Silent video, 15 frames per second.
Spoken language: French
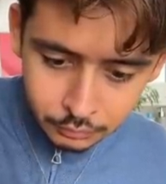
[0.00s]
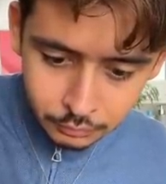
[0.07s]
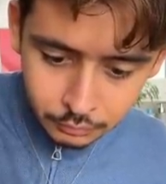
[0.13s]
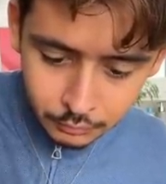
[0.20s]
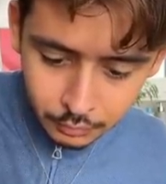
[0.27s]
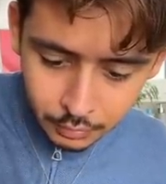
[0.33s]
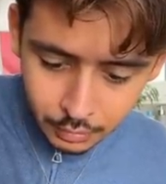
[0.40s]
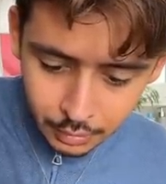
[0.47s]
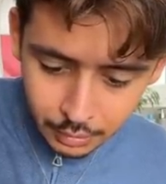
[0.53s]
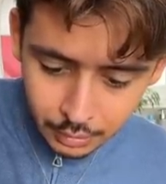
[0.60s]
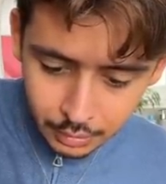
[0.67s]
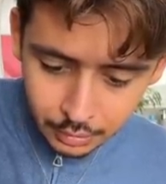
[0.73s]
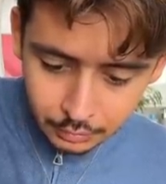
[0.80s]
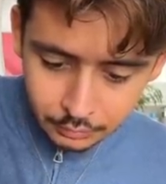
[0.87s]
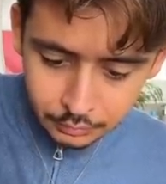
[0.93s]

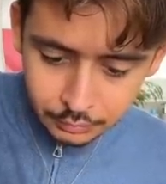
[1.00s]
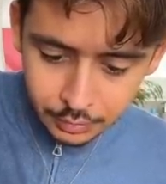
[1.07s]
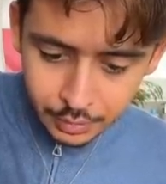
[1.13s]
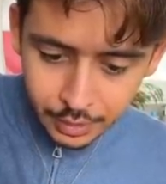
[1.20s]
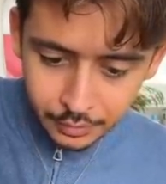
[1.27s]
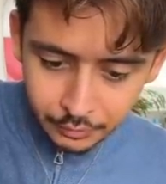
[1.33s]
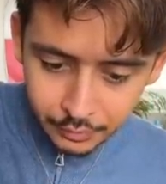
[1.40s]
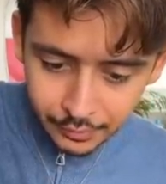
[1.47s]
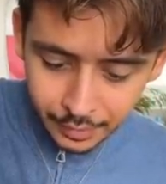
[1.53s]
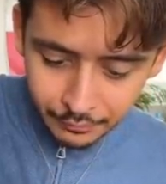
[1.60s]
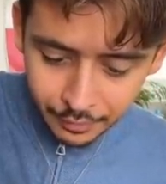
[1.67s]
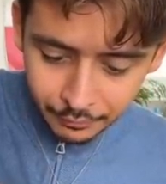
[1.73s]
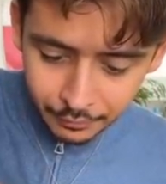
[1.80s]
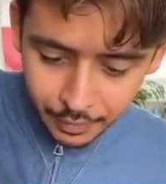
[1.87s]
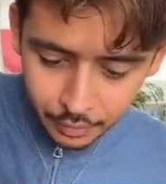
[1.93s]
Voilà. Et qu'est-ce que ça va
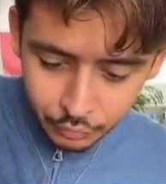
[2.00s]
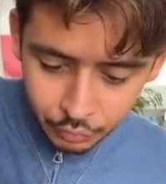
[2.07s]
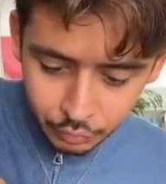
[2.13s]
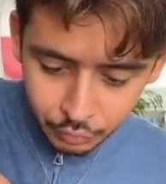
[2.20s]
faire du coup